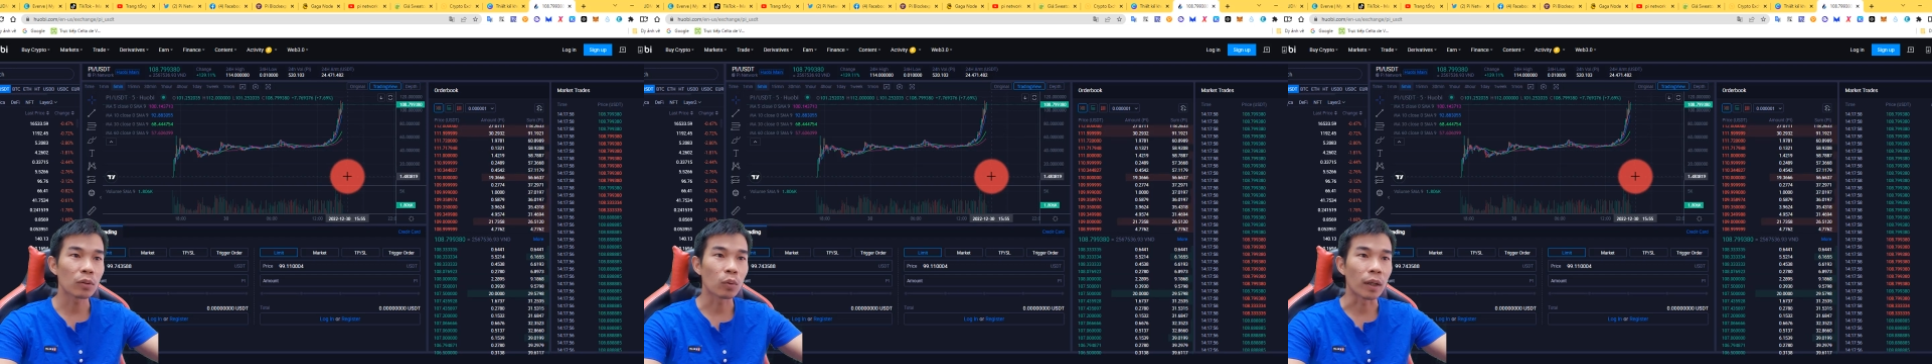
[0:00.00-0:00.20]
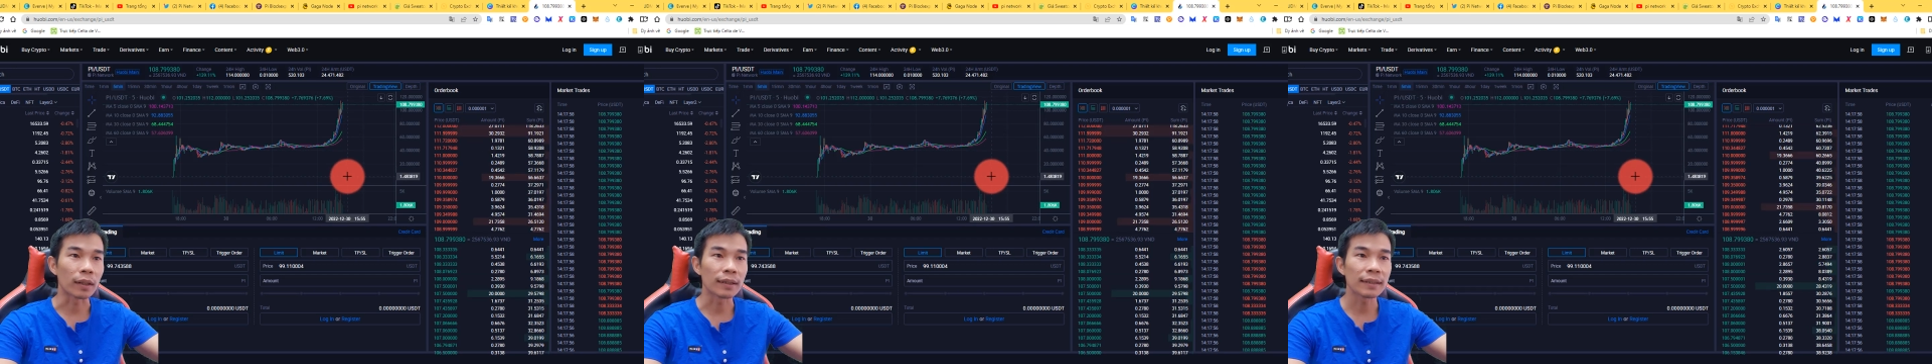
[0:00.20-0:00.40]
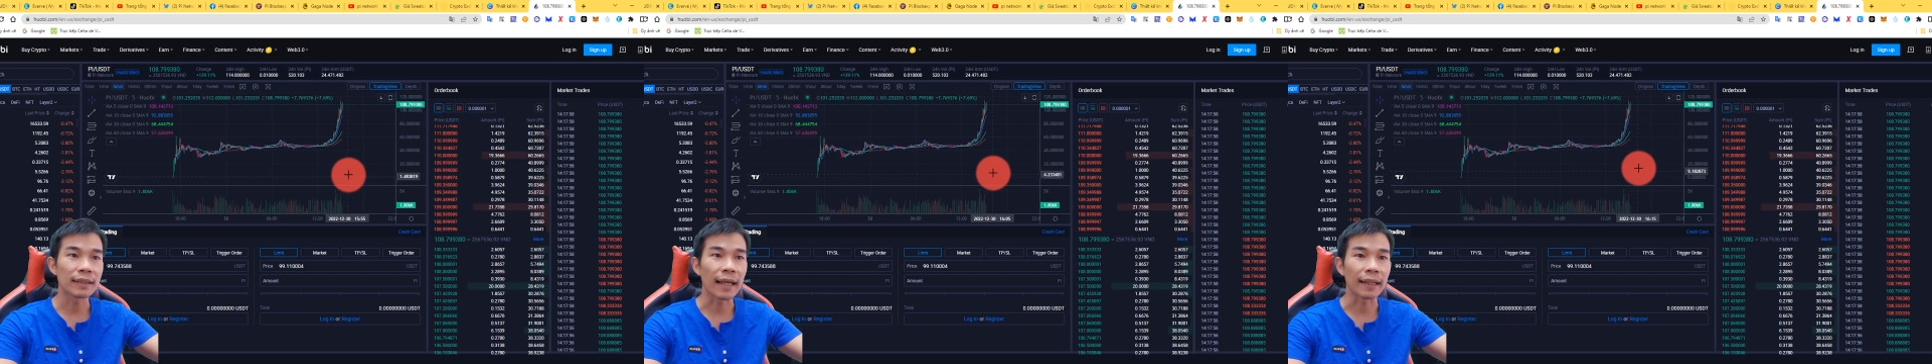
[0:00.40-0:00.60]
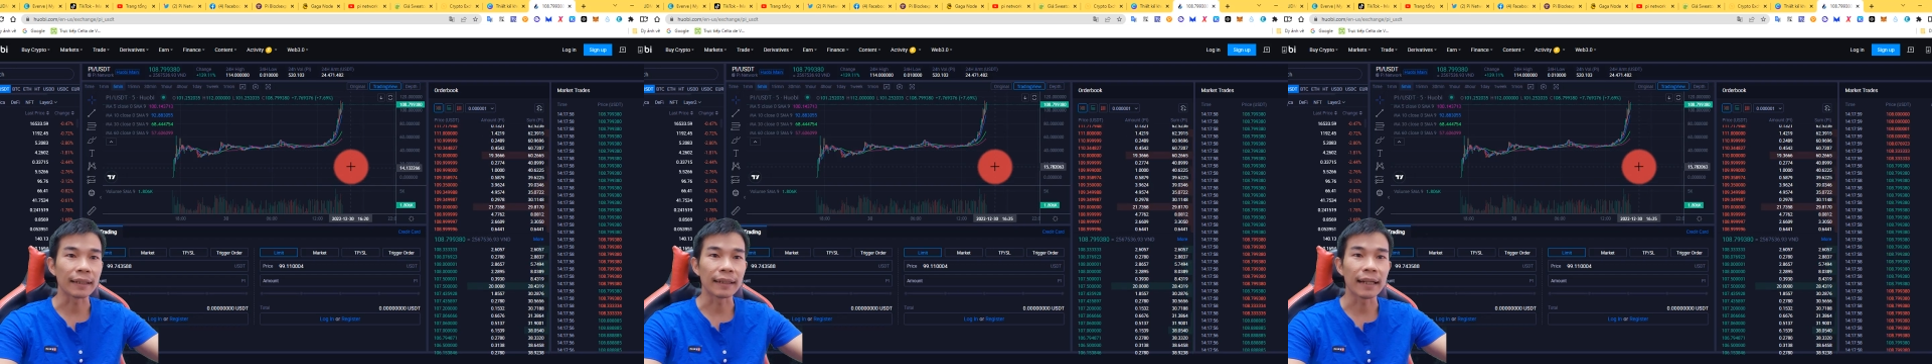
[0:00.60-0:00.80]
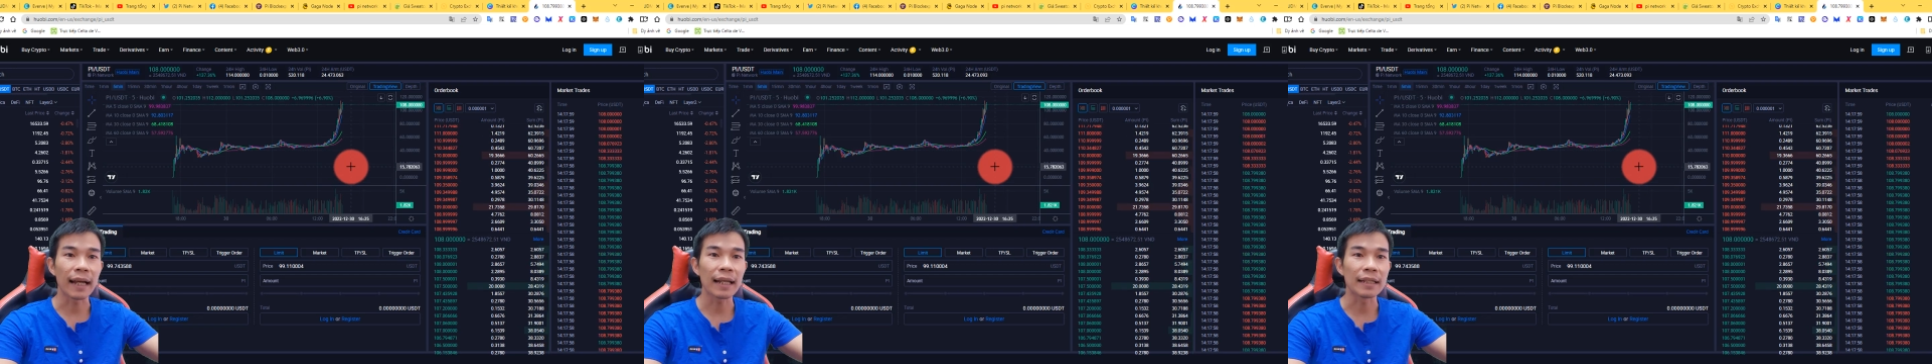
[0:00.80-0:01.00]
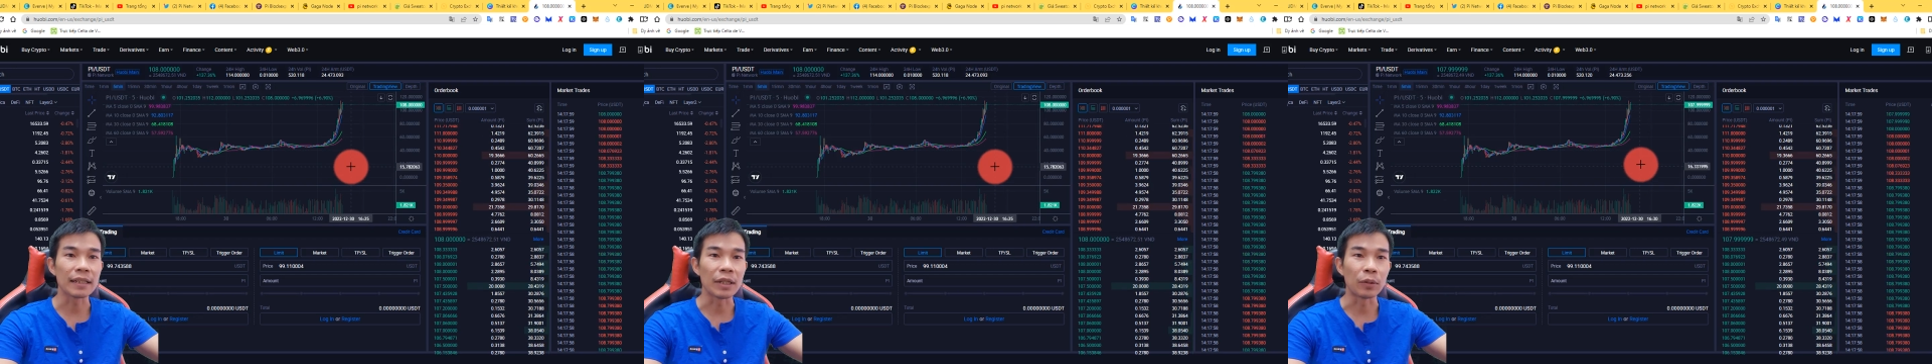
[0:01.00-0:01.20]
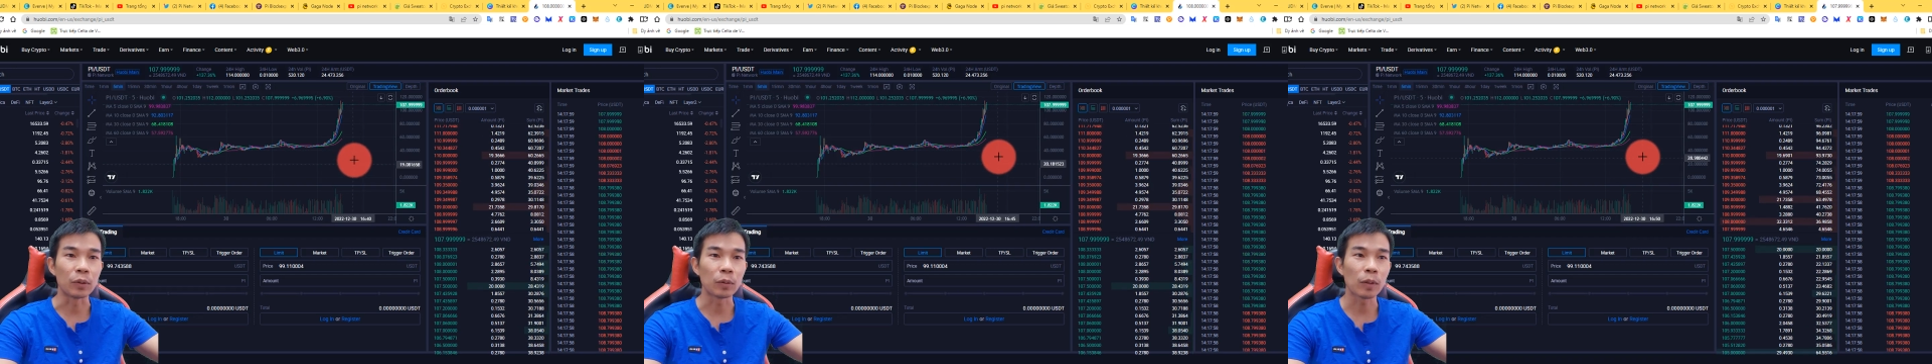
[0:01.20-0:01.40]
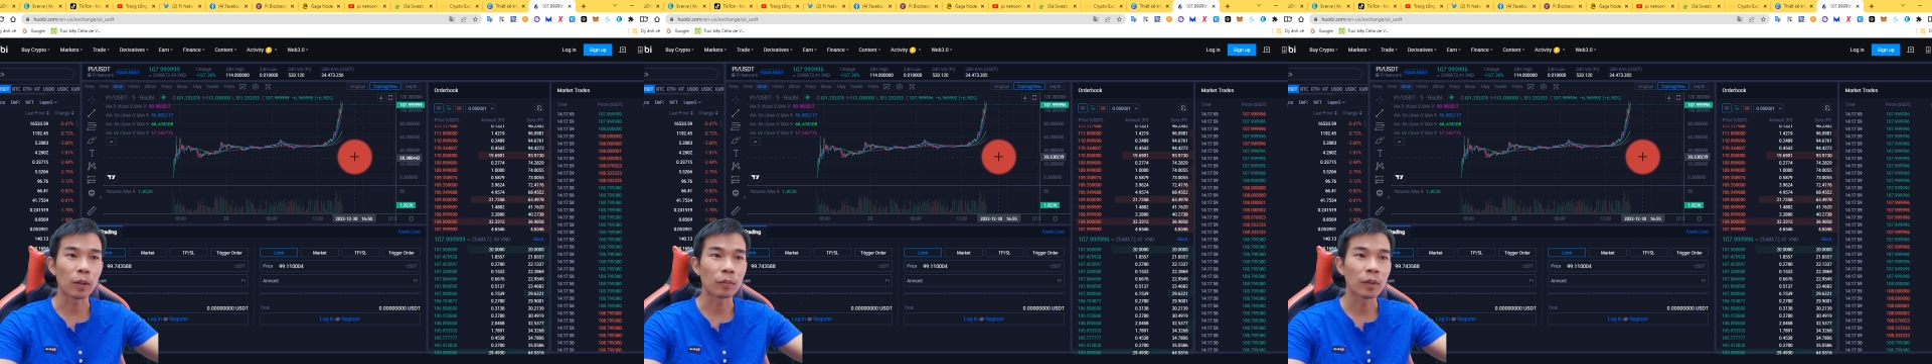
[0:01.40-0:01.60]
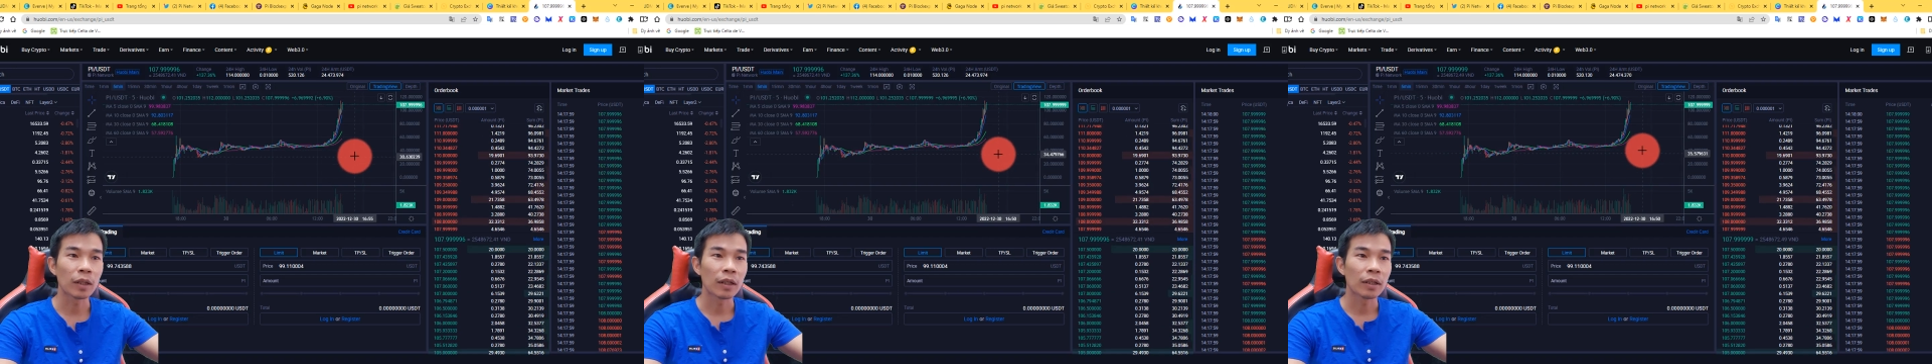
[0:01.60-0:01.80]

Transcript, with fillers: Network list sàn thì khá là nhiều đúng không?